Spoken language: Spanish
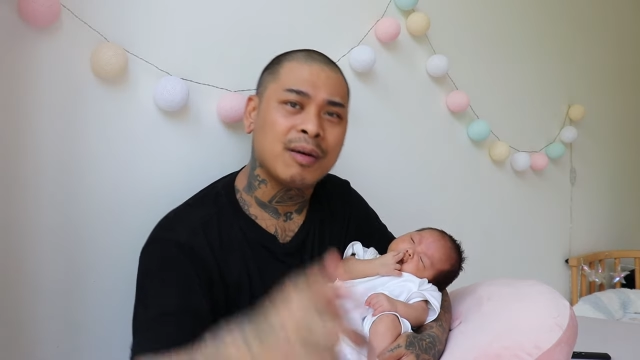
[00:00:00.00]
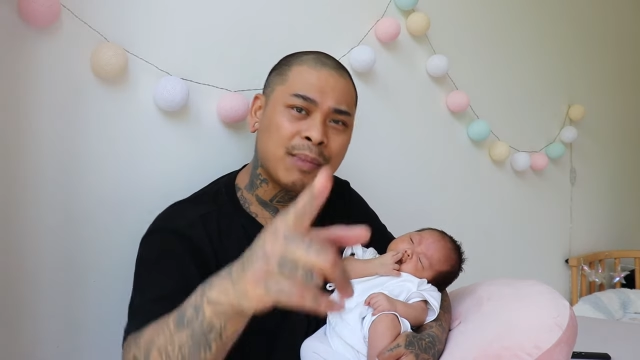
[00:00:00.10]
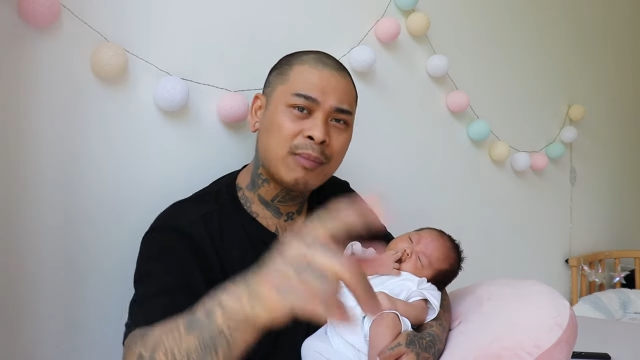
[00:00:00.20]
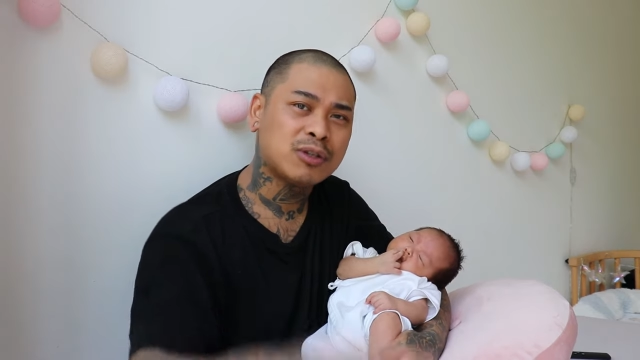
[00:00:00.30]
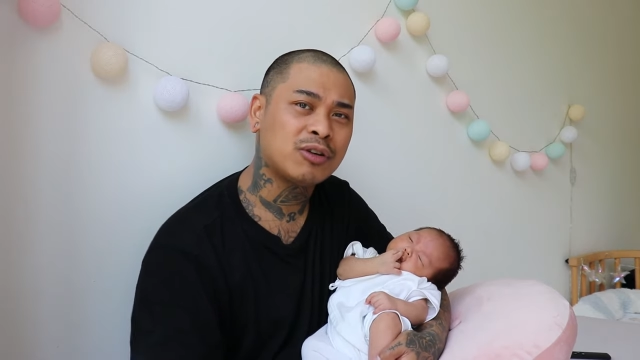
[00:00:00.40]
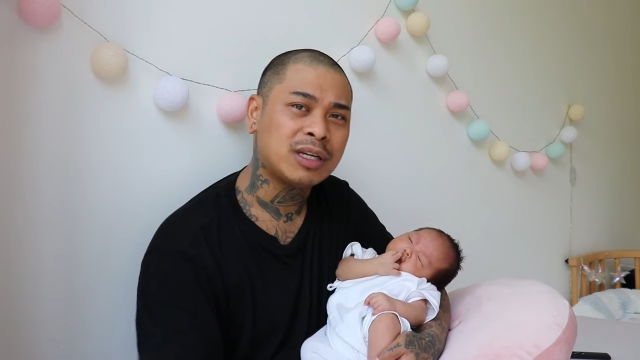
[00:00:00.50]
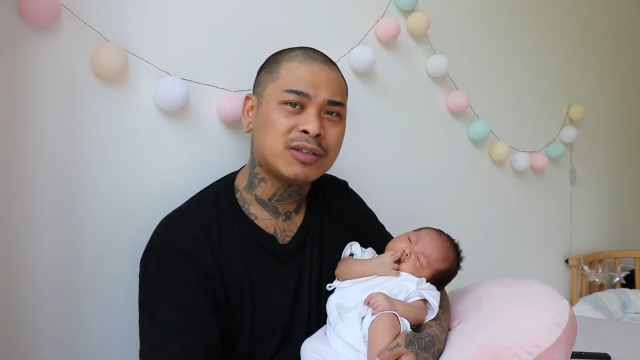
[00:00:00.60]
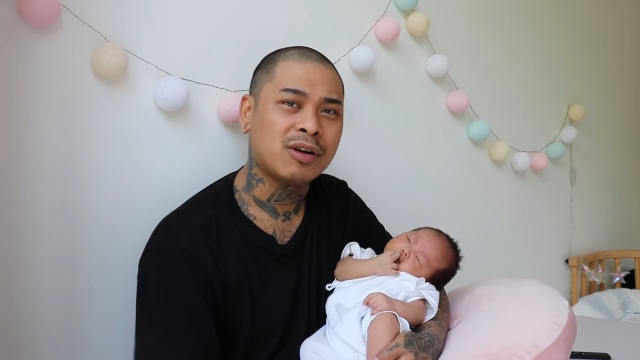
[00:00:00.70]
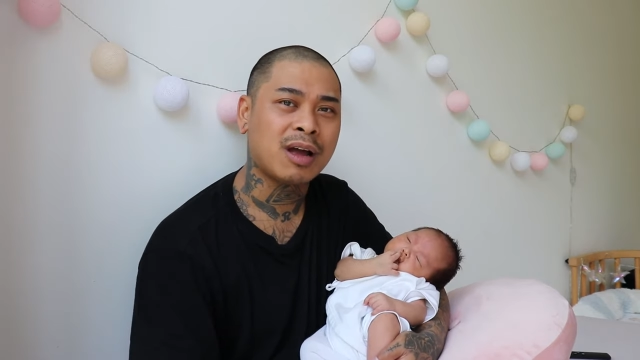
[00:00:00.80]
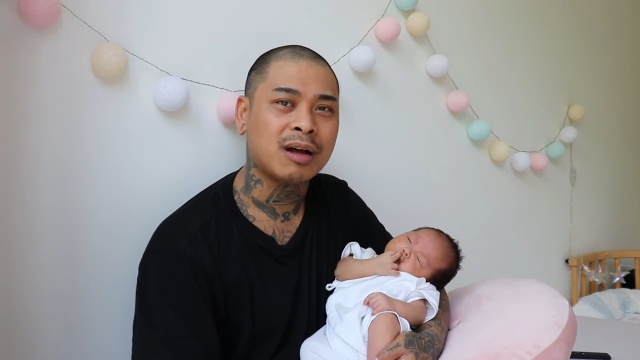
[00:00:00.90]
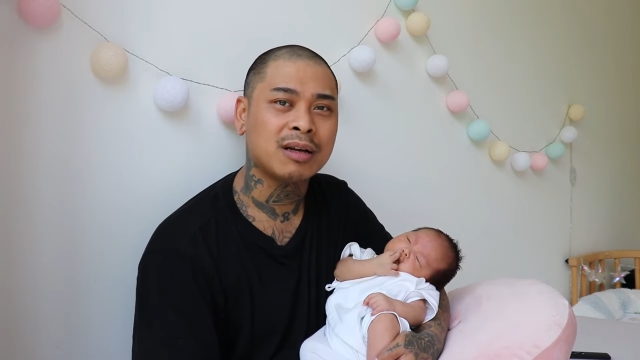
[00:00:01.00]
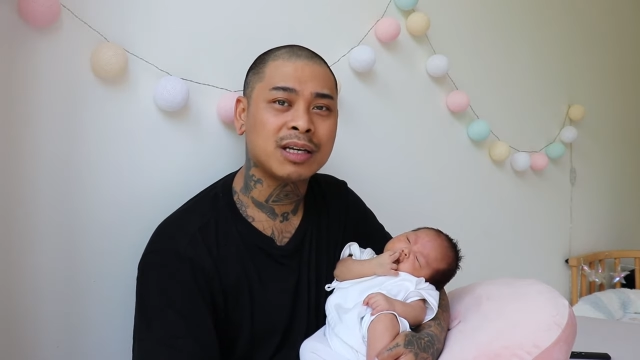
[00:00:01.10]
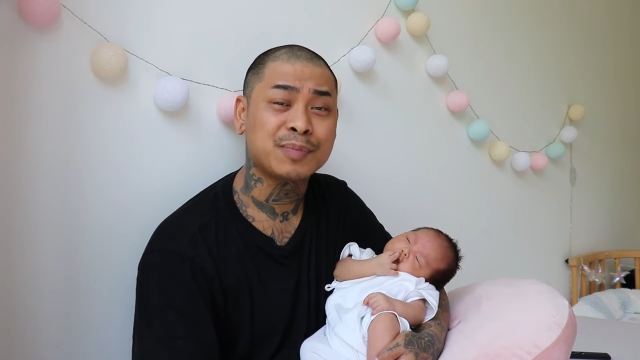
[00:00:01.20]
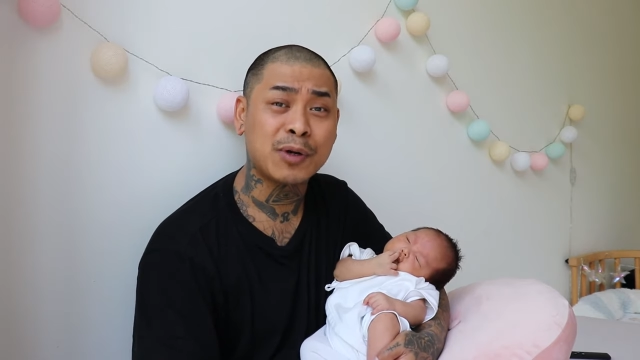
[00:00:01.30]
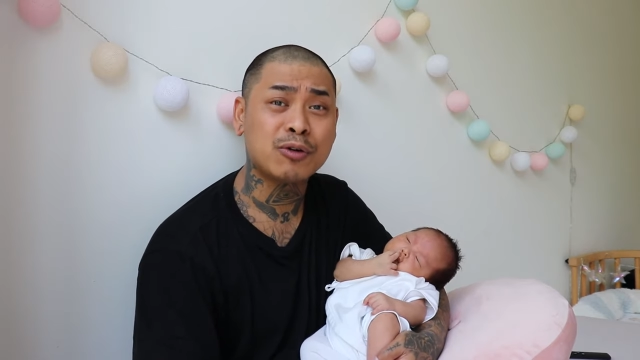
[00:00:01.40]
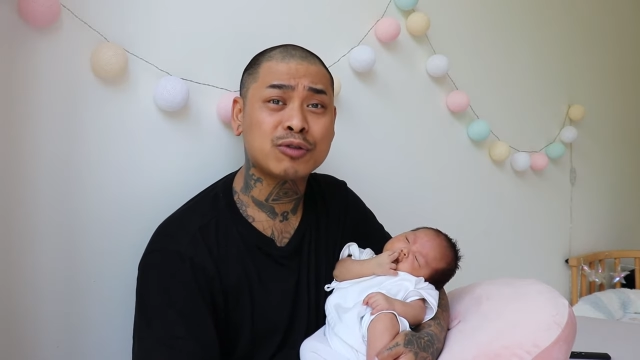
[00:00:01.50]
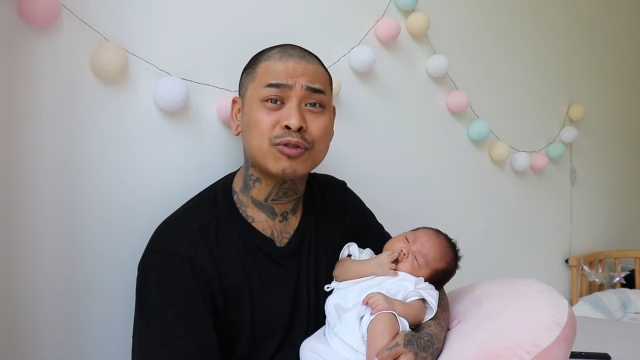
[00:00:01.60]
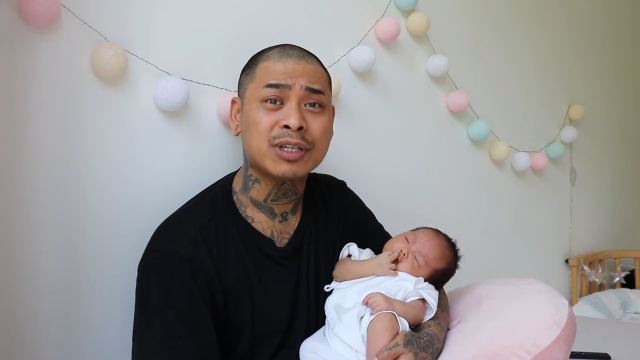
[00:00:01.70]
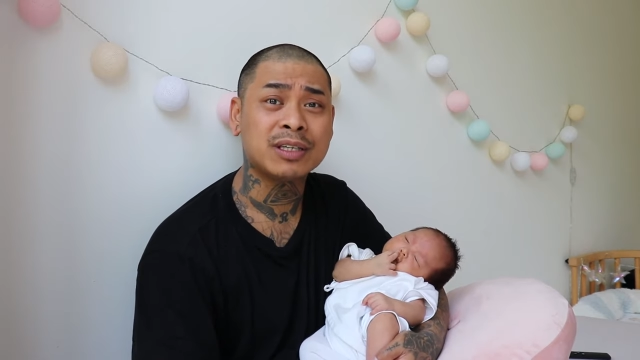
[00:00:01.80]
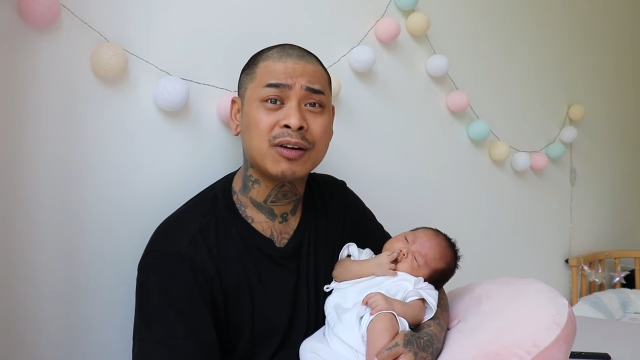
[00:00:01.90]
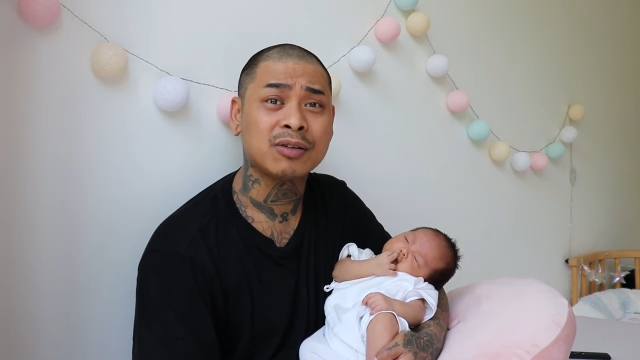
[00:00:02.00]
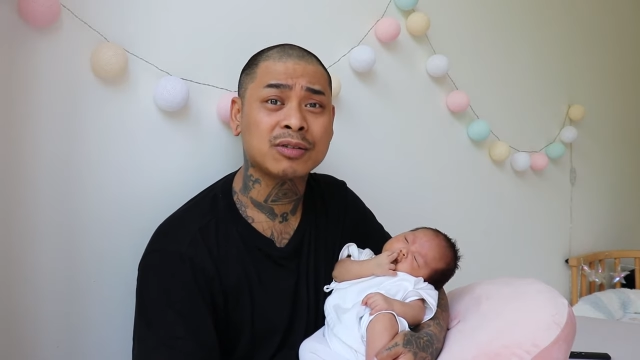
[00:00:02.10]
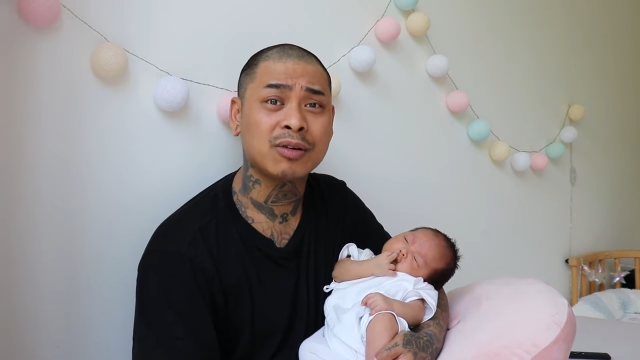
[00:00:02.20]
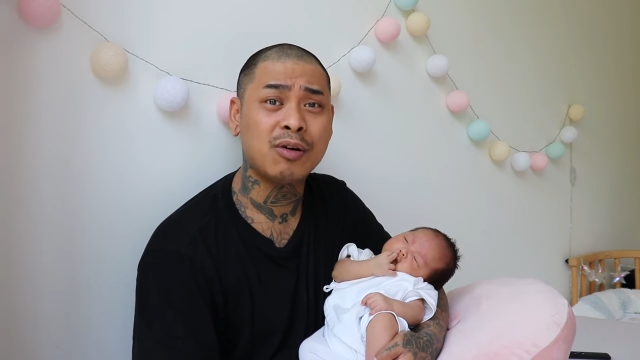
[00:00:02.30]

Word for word: Vamos con la historia. Espero que os guste, chicos.